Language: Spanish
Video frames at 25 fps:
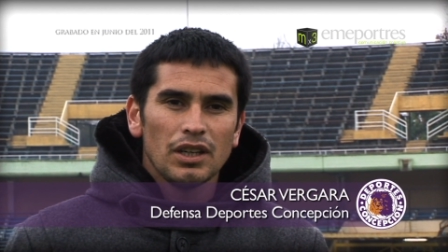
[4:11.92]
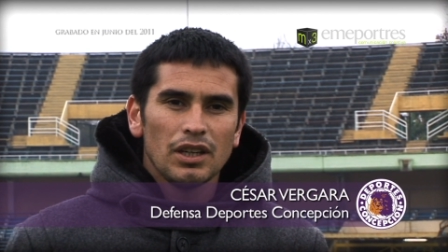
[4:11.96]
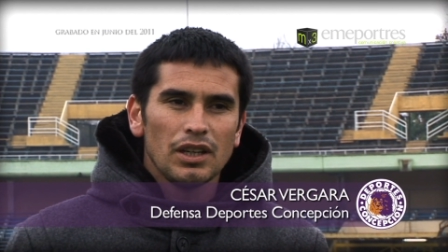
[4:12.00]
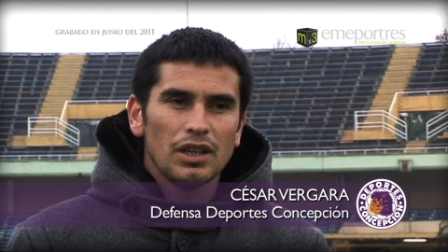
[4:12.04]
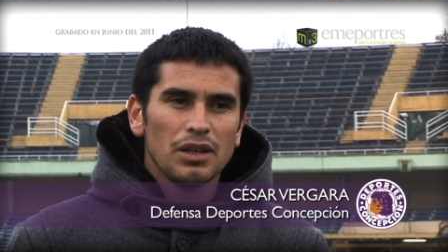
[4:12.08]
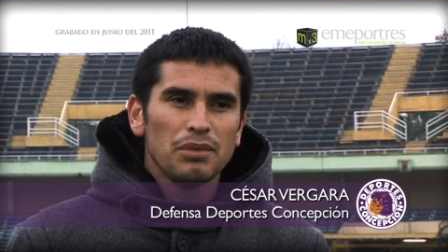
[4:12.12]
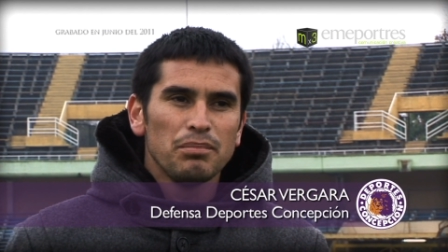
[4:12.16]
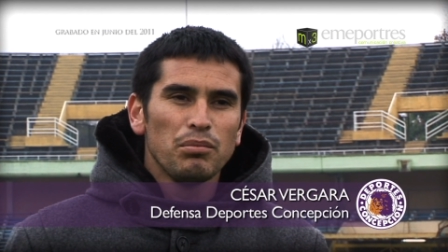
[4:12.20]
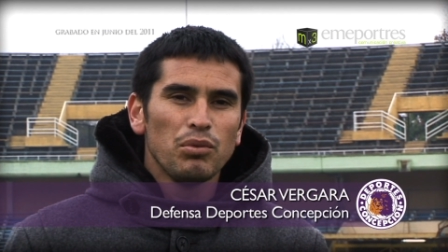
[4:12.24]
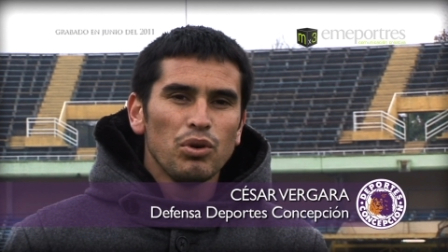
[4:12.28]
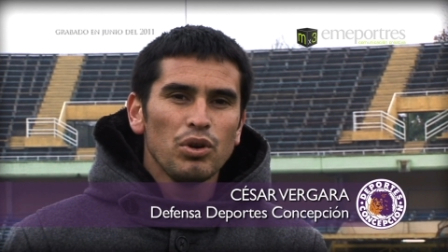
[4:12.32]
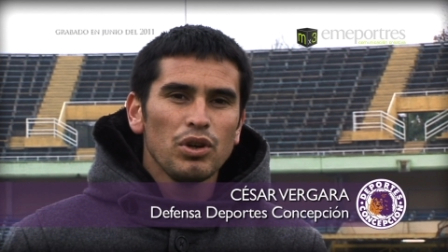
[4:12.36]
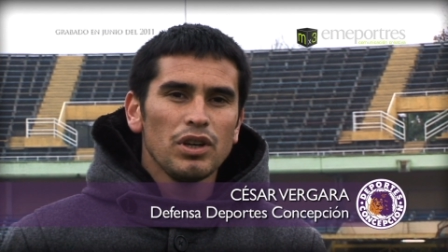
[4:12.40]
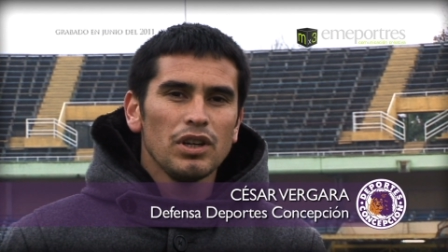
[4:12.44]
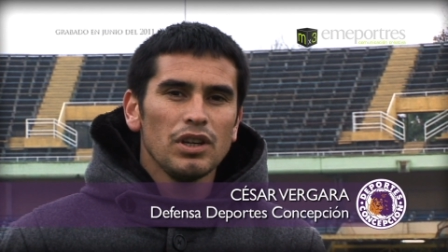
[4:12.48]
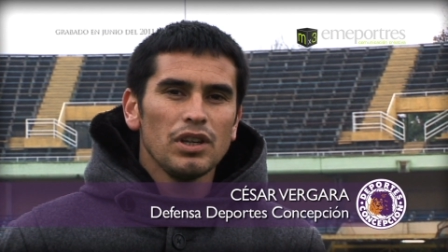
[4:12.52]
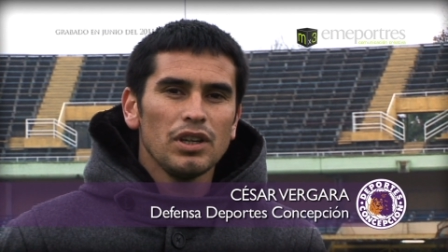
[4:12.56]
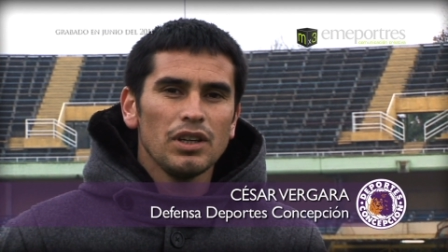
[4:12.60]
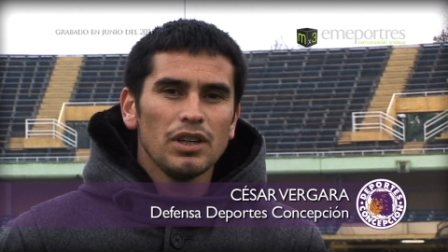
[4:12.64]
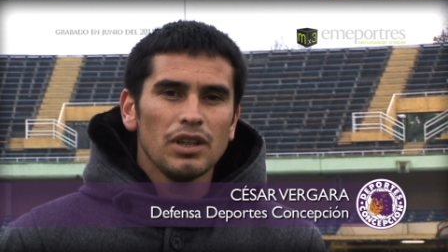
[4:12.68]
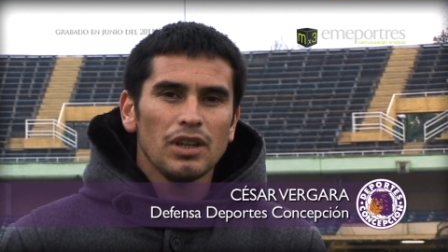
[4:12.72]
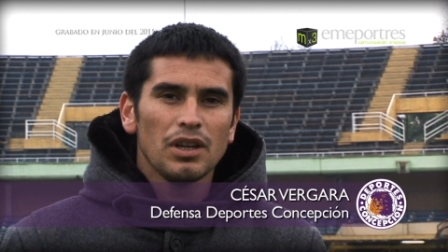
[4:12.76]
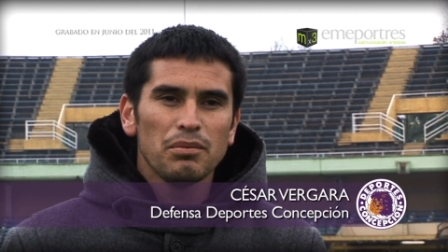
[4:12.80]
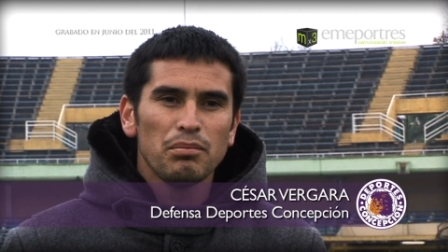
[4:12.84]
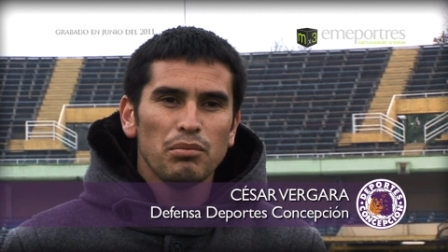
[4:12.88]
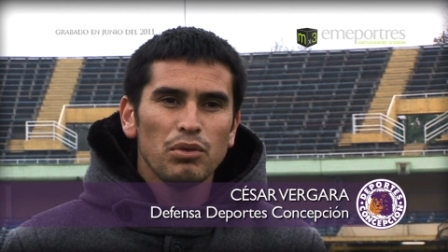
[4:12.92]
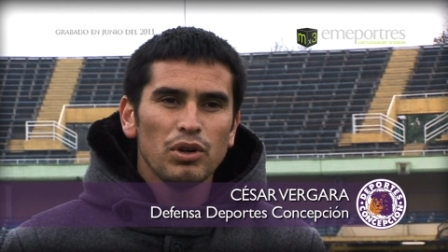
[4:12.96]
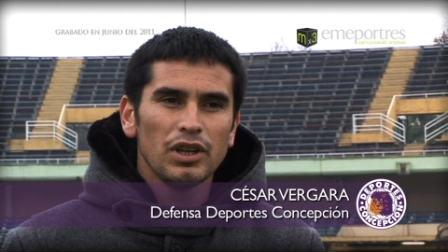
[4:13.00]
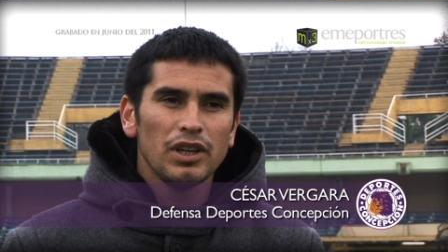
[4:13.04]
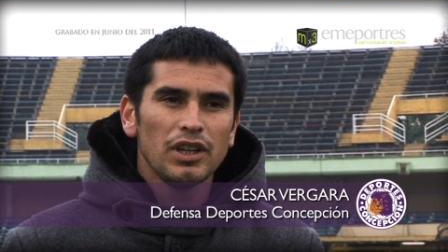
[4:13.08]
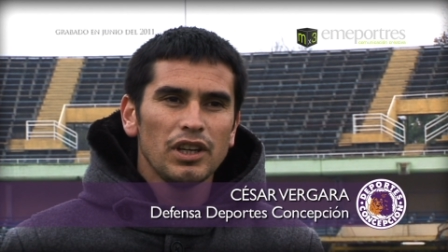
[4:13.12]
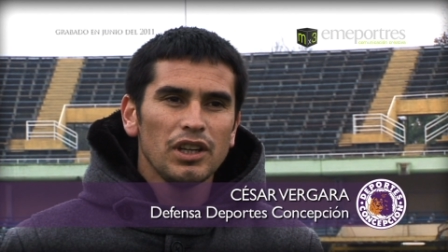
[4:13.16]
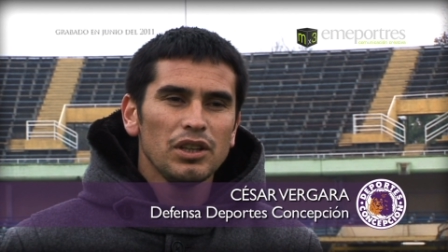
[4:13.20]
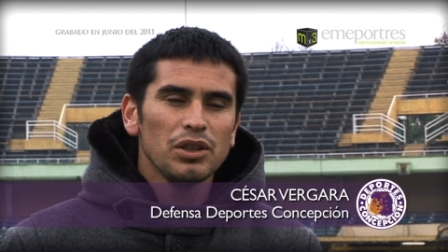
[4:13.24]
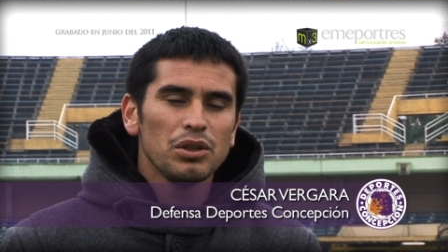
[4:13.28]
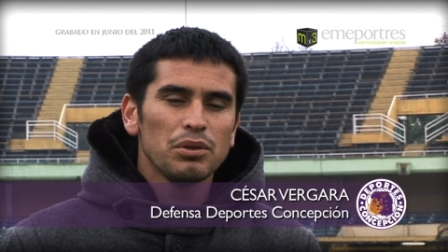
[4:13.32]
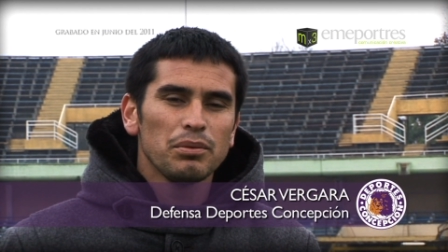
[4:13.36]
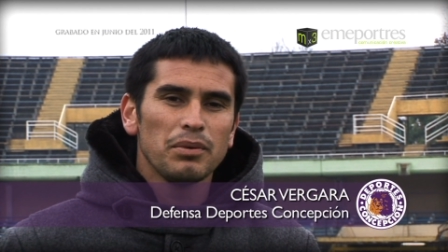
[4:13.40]
es, muy, muy
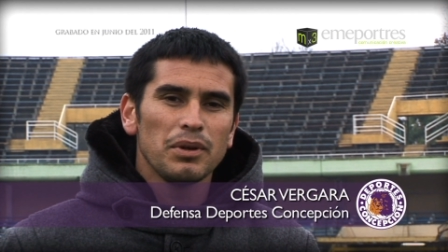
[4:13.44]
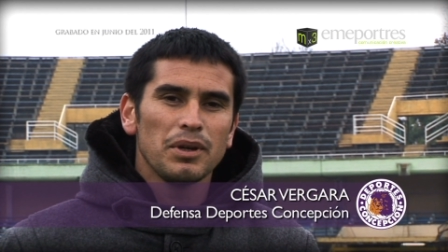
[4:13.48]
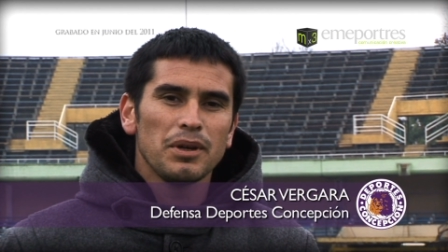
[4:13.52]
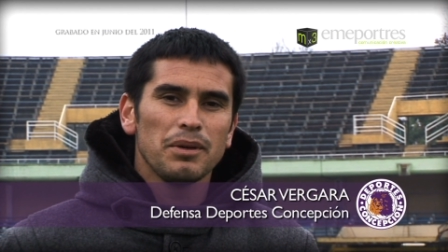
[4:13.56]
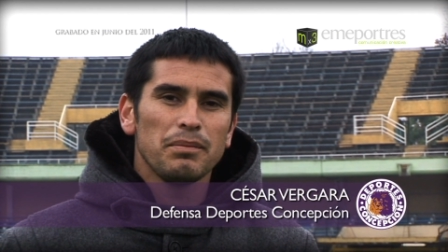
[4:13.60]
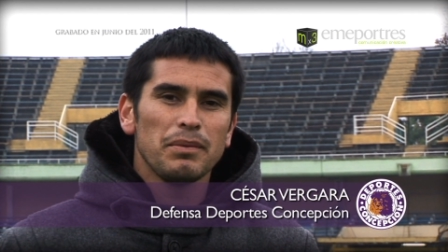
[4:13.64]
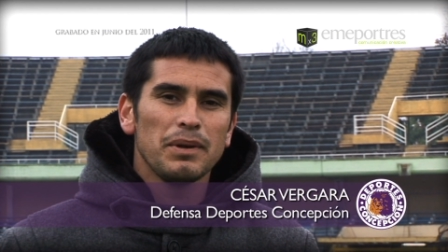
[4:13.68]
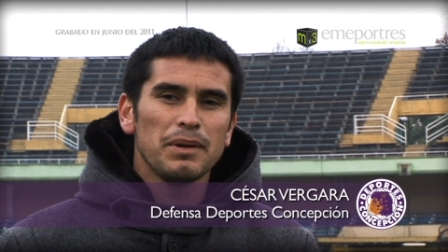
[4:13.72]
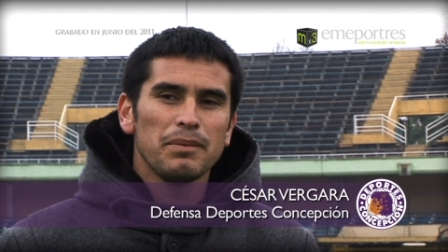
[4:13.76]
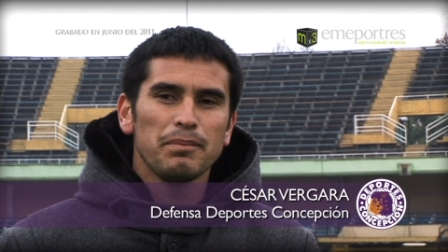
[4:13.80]
lindo, me,